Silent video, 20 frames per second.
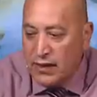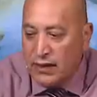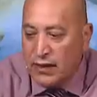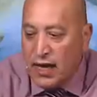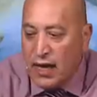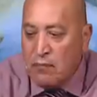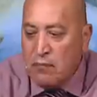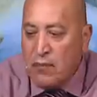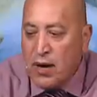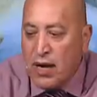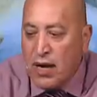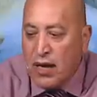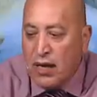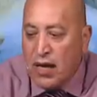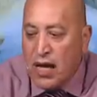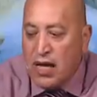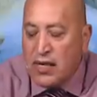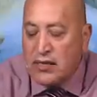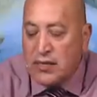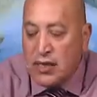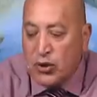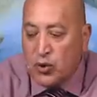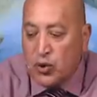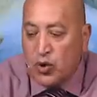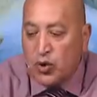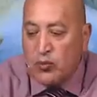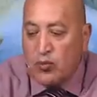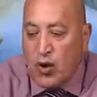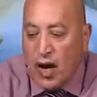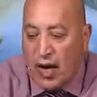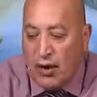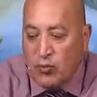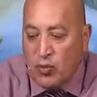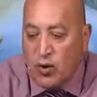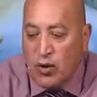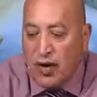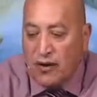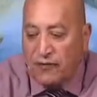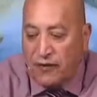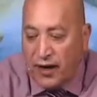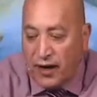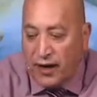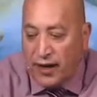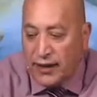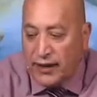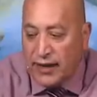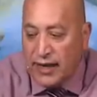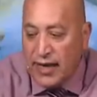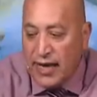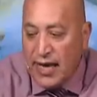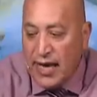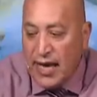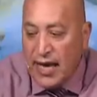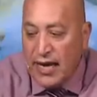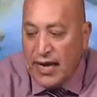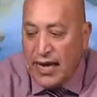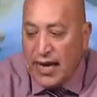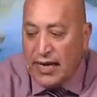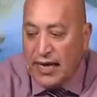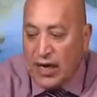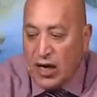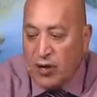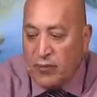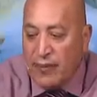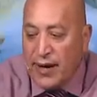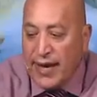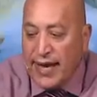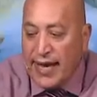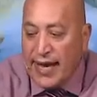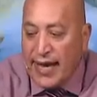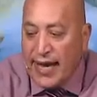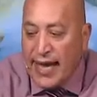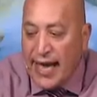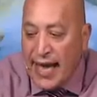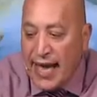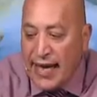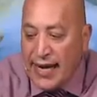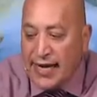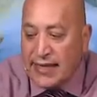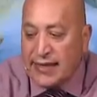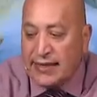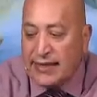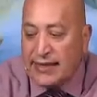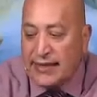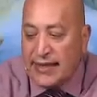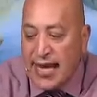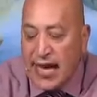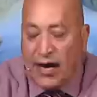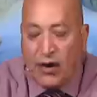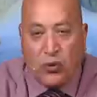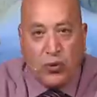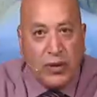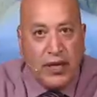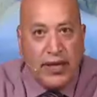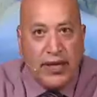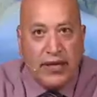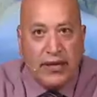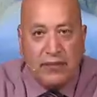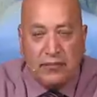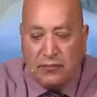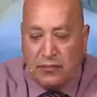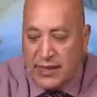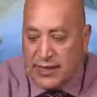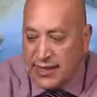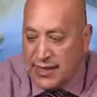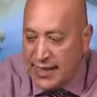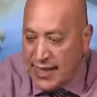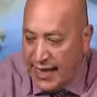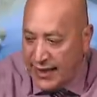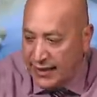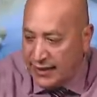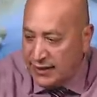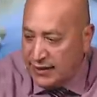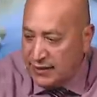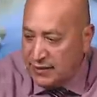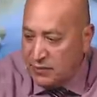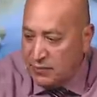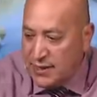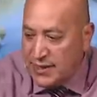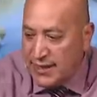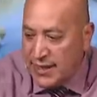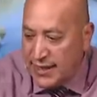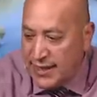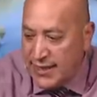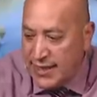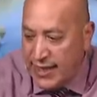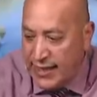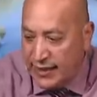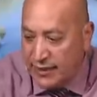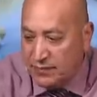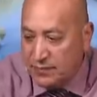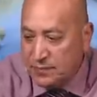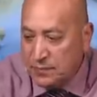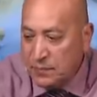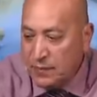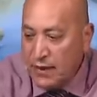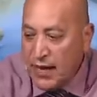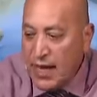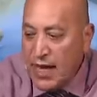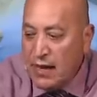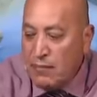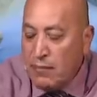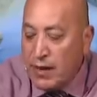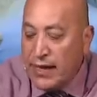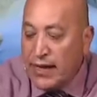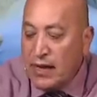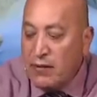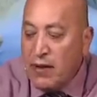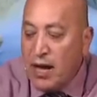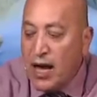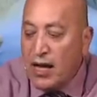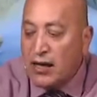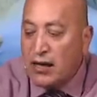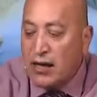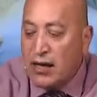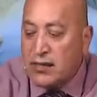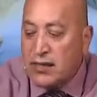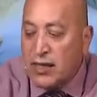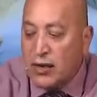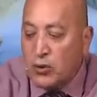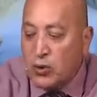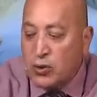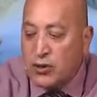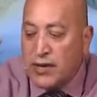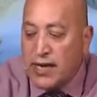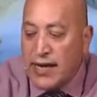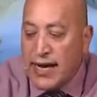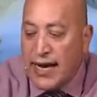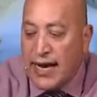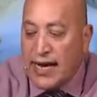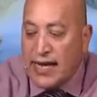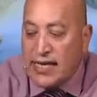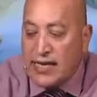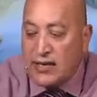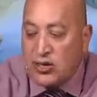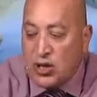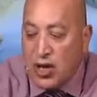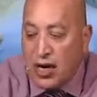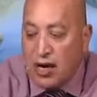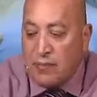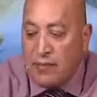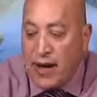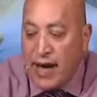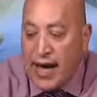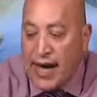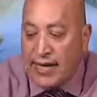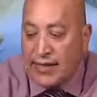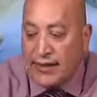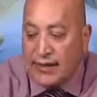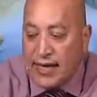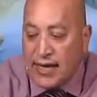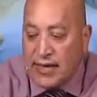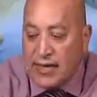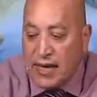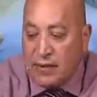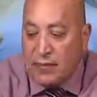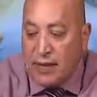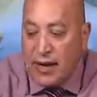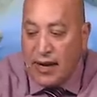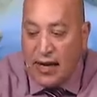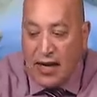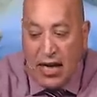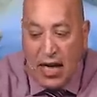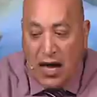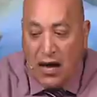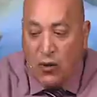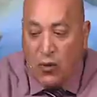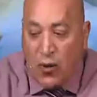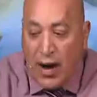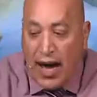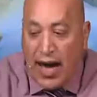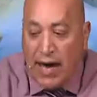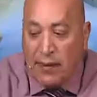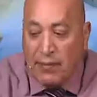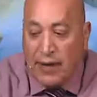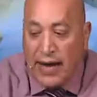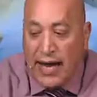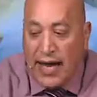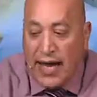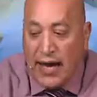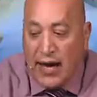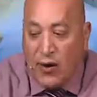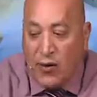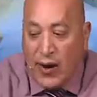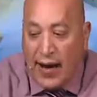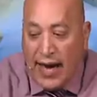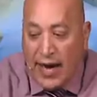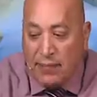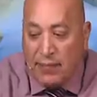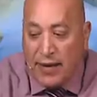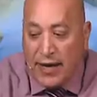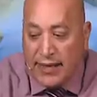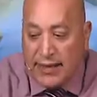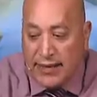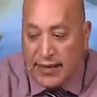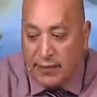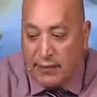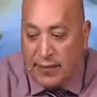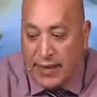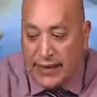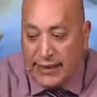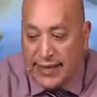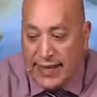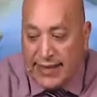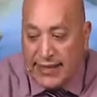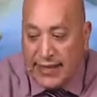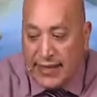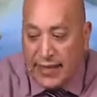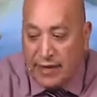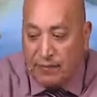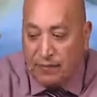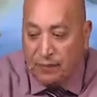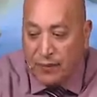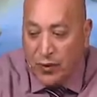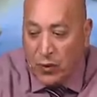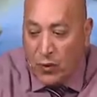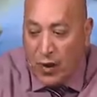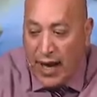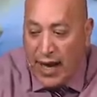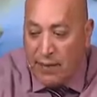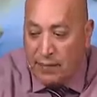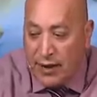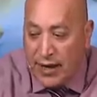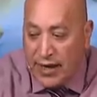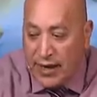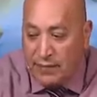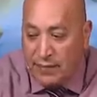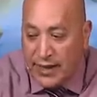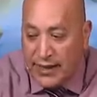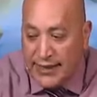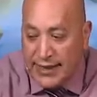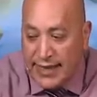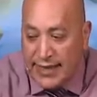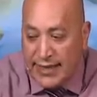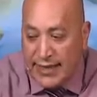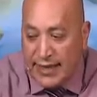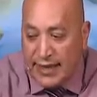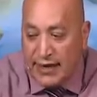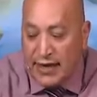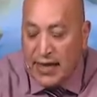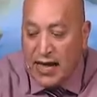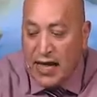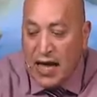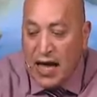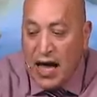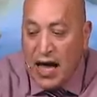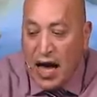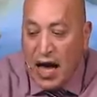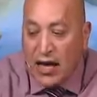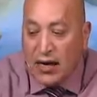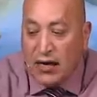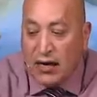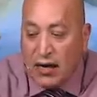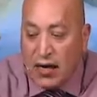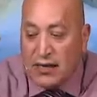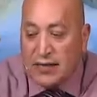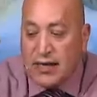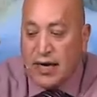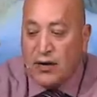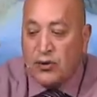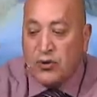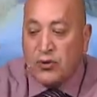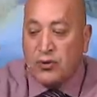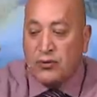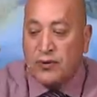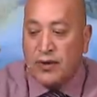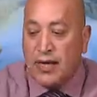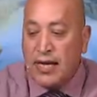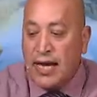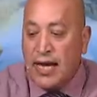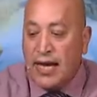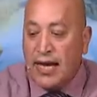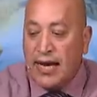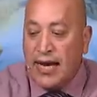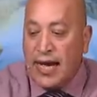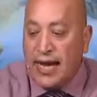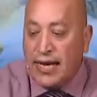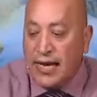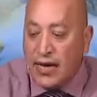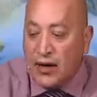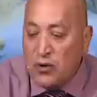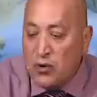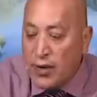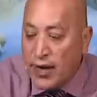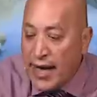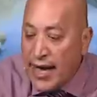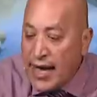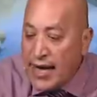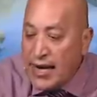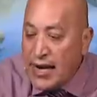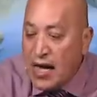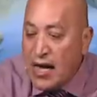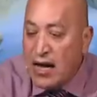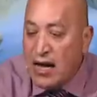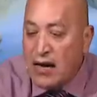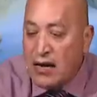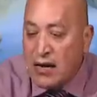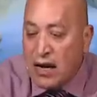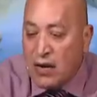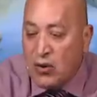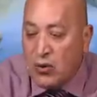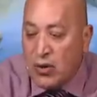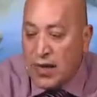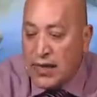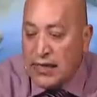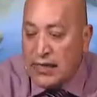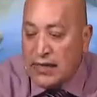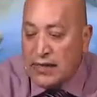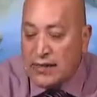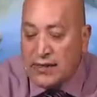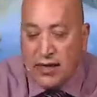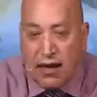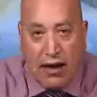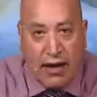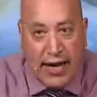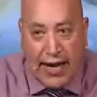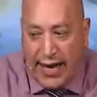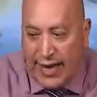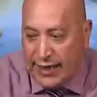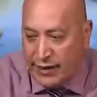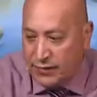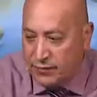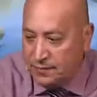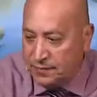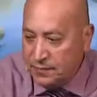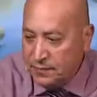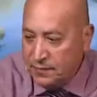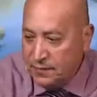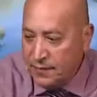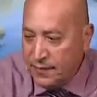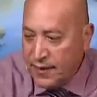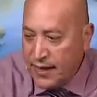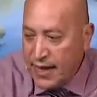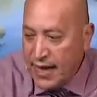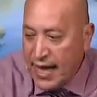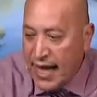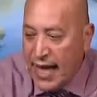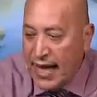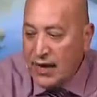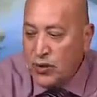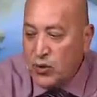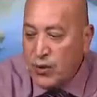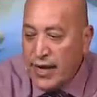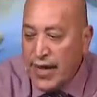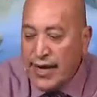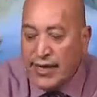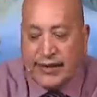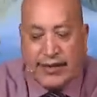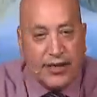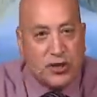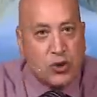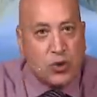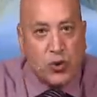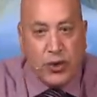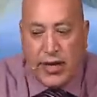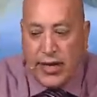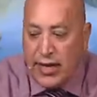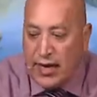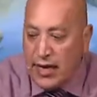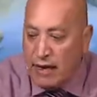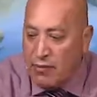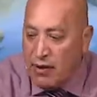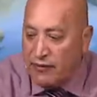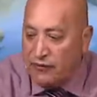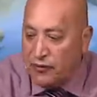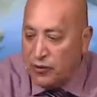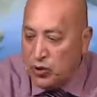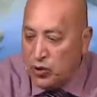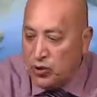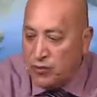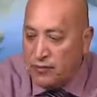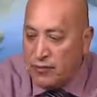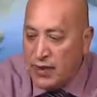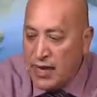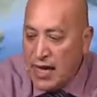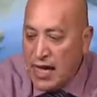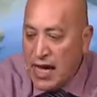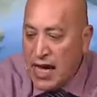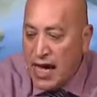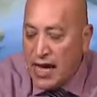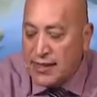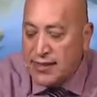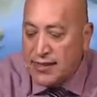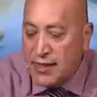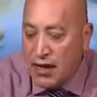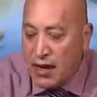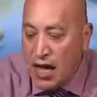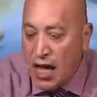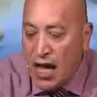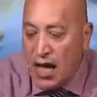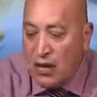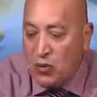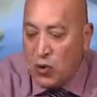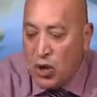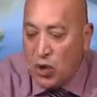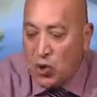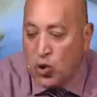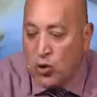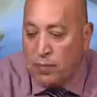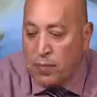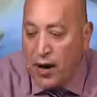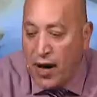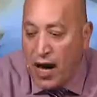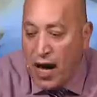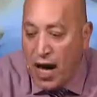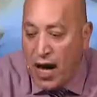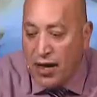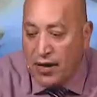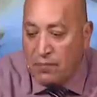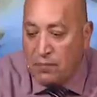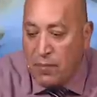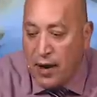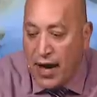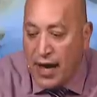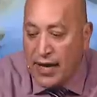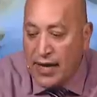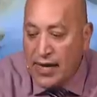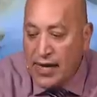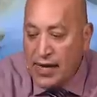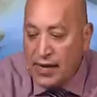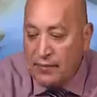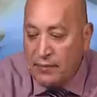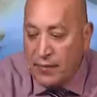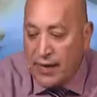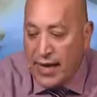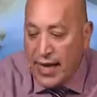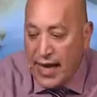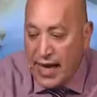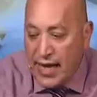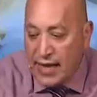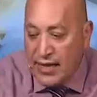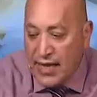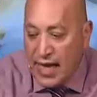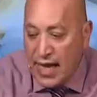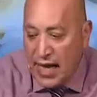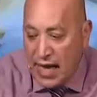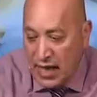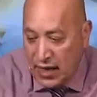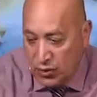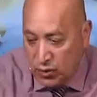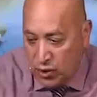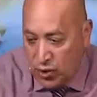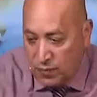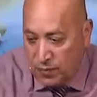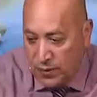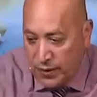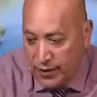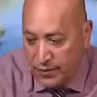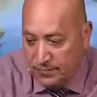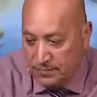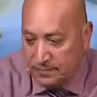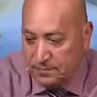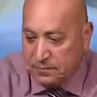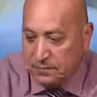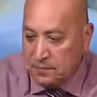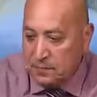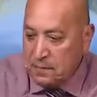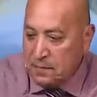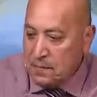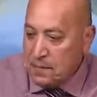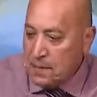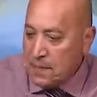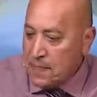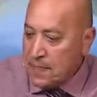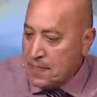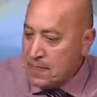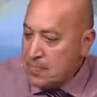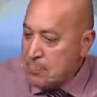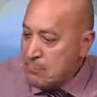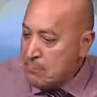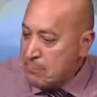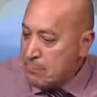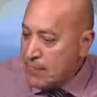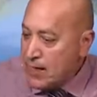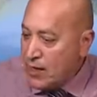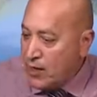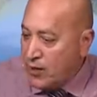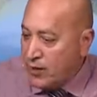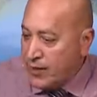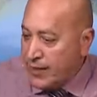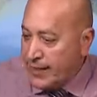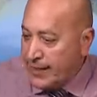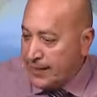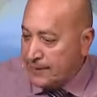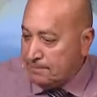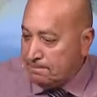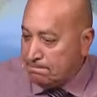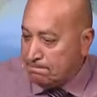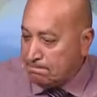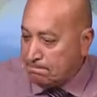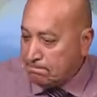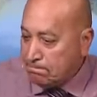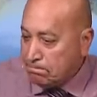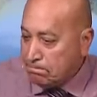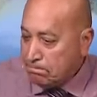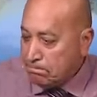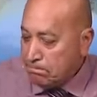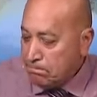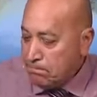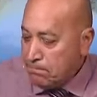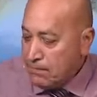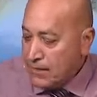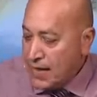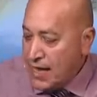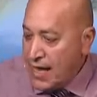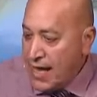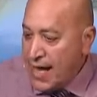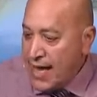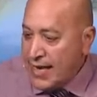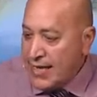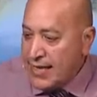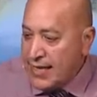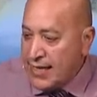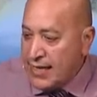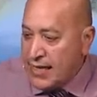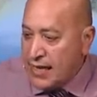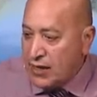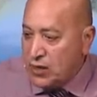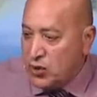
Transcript: دمر الله صدوم وعمورة فقط لأنهما كانت تحوي مثلين مثليين بينما أنقذ لوطا الذي شرب حتى ثمل وحبل وحبلت ابنتيه وحبل ابنتيه أنقذه لأنه كان رجلا صالحا هل هناك تشويه لمفهوم الصلاح وقبح أقبح من هذا القبح؟ أوكي أجي إلى